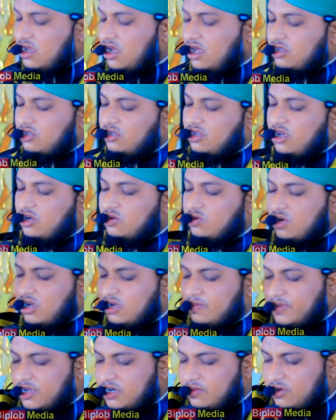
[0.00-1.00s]
আল্লাহ
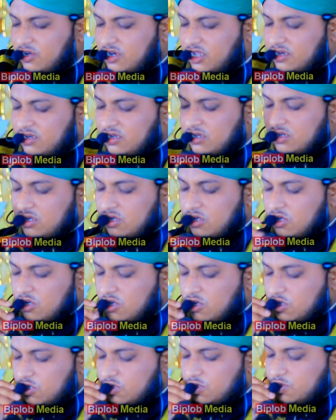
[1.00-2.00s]
আকবার বলেন
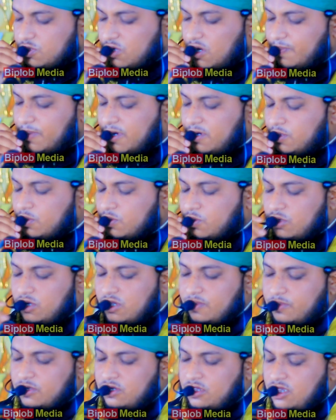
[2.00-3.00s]
জবান
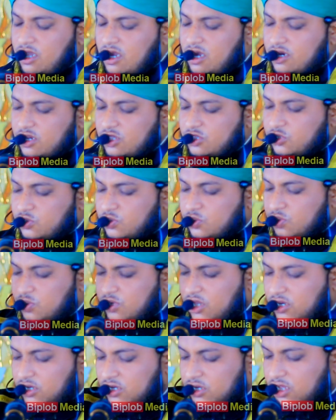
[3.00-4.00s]
কুলে বলিয়া
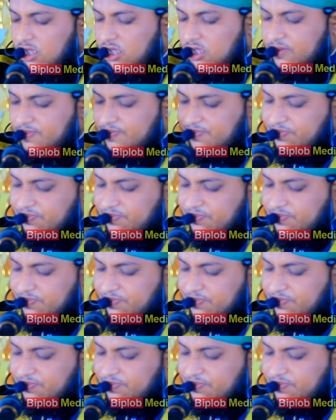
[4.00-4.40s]
রসুল আল্লাহ